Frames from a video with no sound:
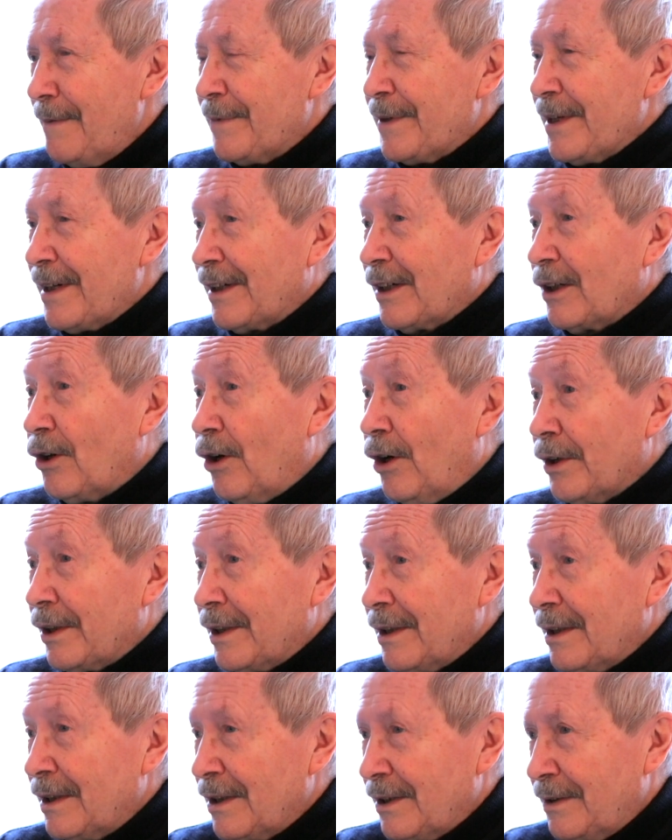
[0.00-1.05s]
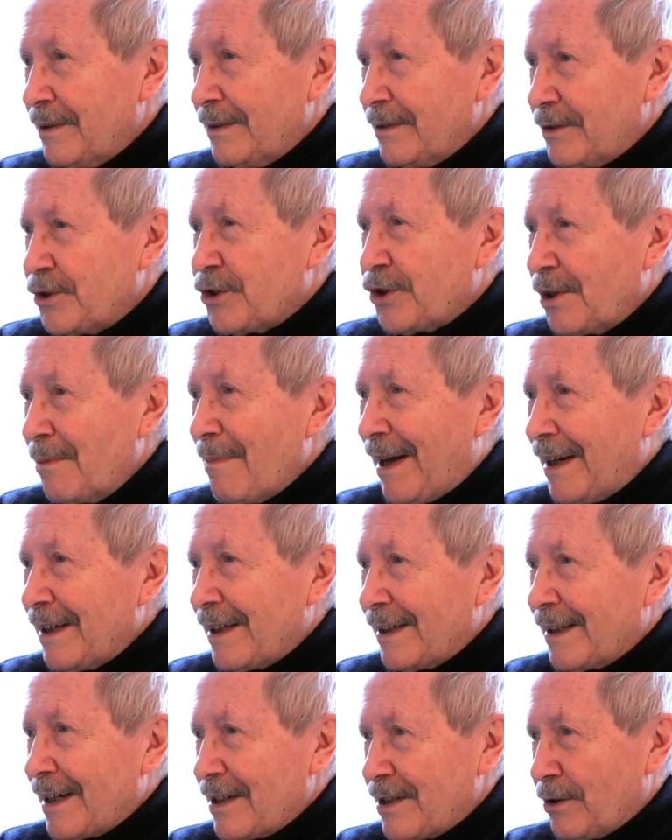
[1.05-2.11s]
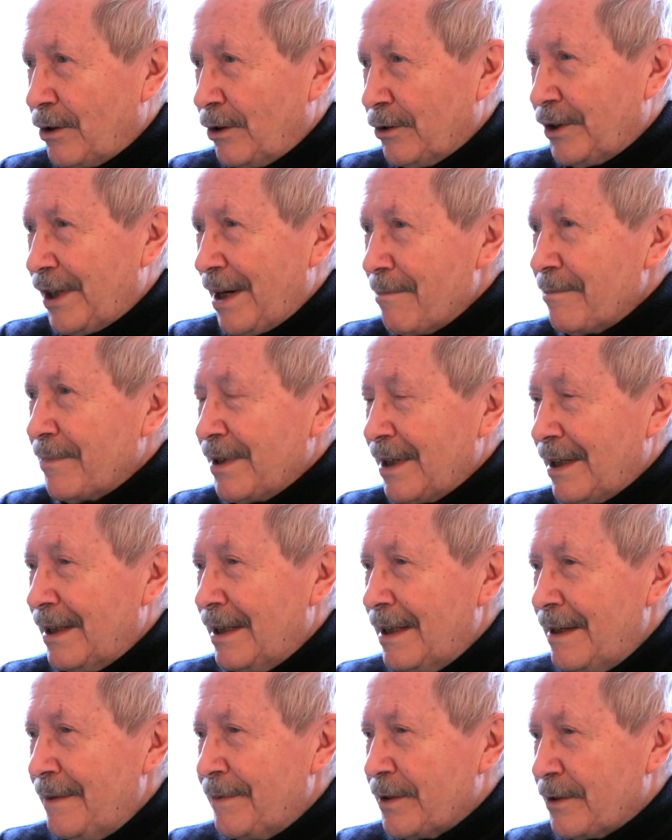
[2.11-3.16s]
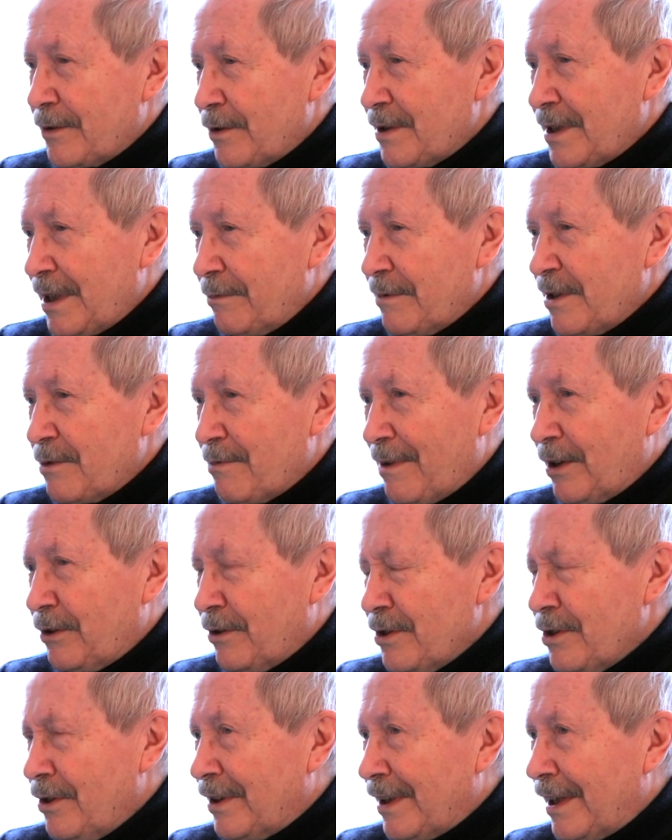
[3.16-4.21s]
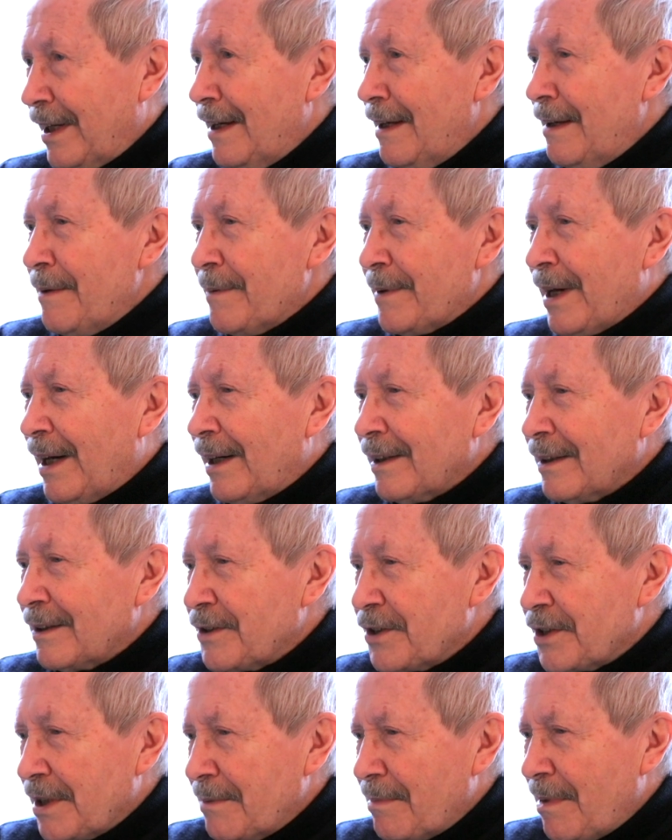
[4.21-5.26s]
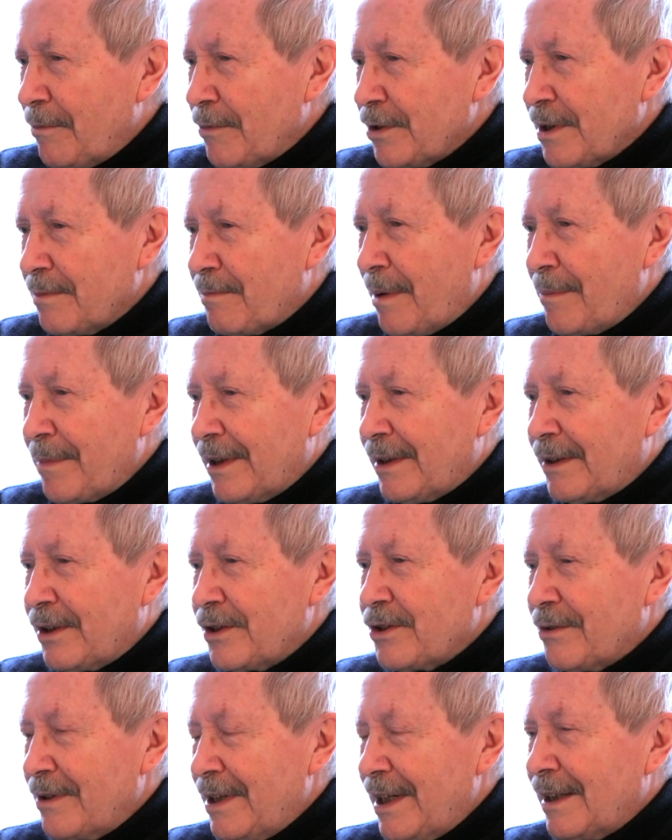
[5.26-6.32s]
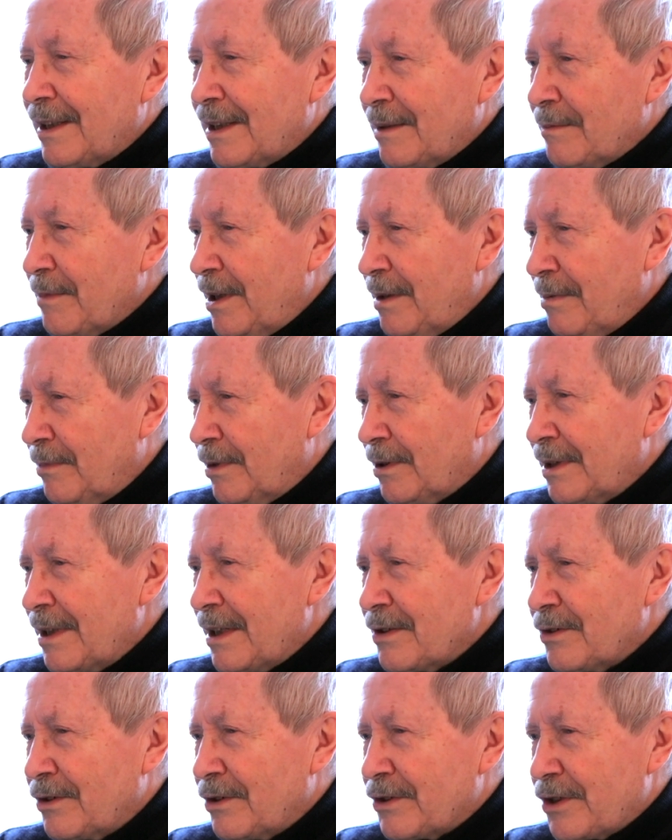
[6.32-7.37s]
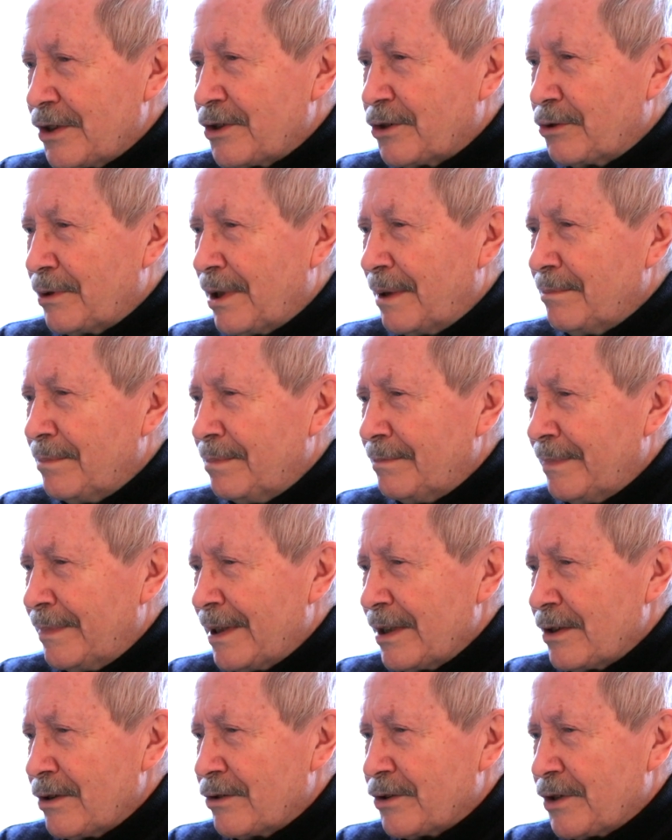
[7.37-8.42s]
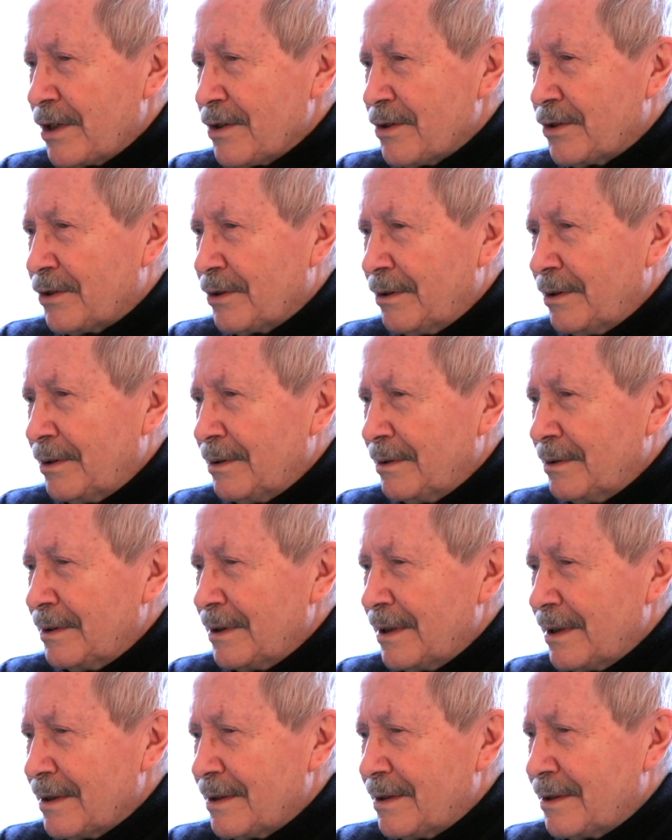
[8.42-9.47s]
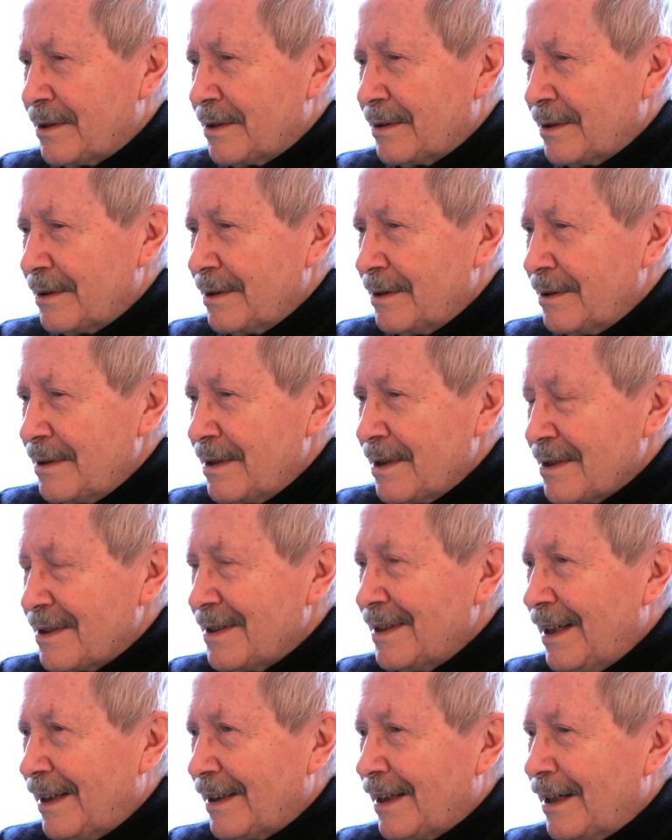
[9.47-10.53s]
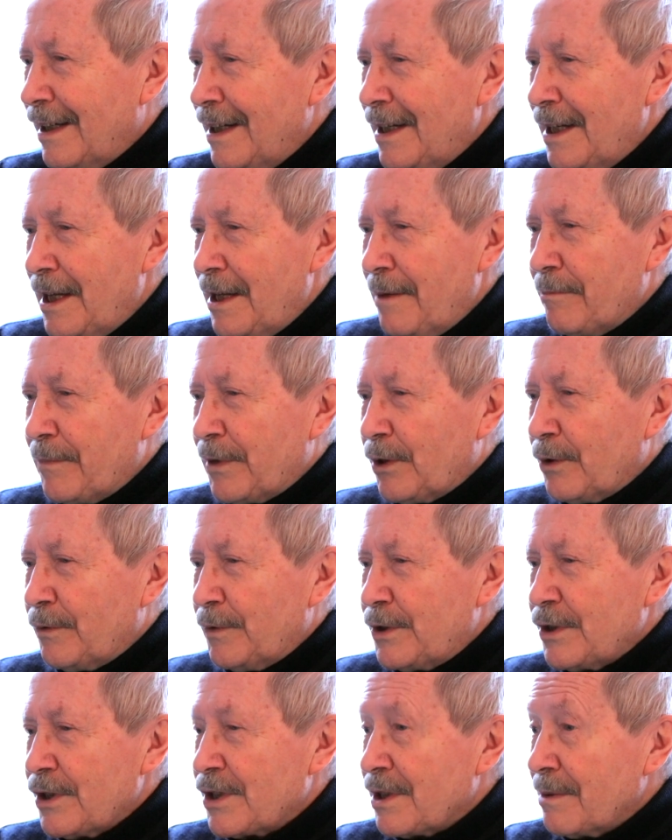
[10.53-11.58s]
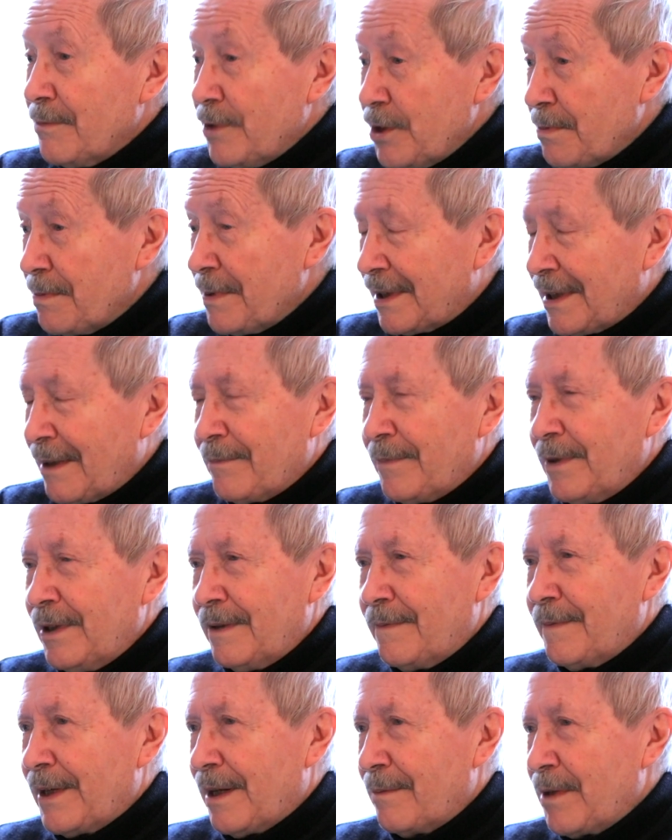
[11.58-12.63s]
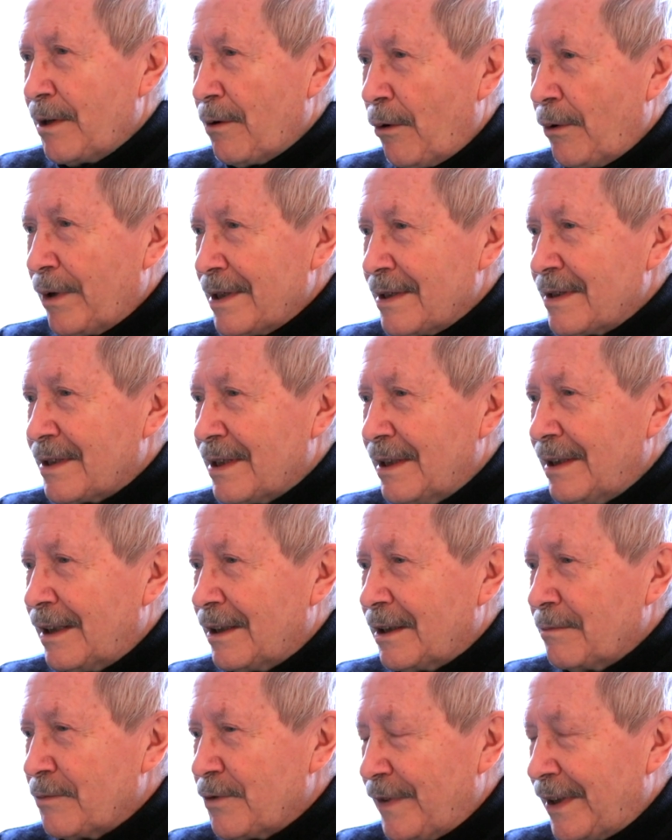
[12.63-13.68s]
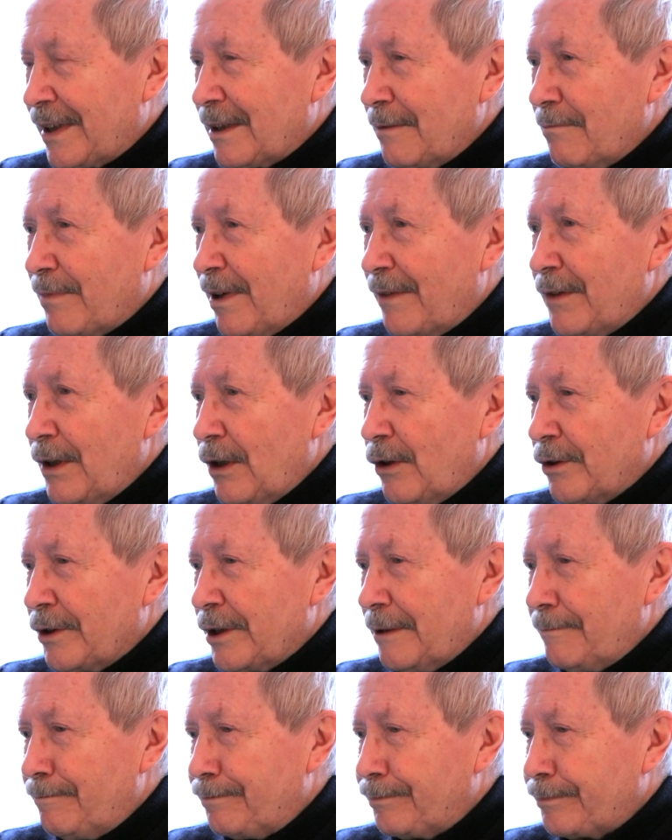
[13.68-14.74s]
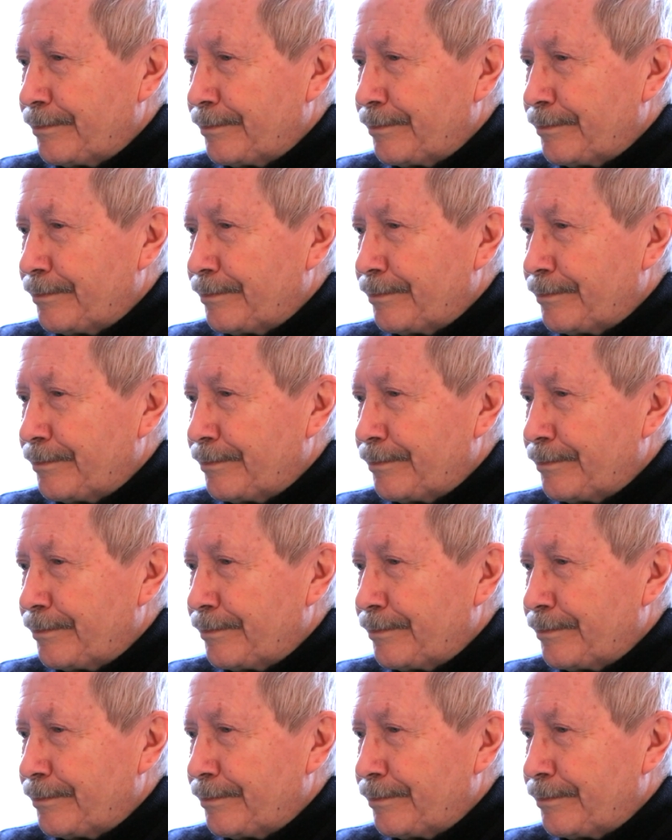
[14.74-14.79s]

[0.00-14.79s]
te rygory trzymania nas odrębnie zostały złagodzone. Ale trzeba może pamiętać o jednym, bo jest to rzecz, która bardzo często jest y, nieznana. Mianowicie, że myśmy tam na Białołęce, na tym czwartym pawilonie,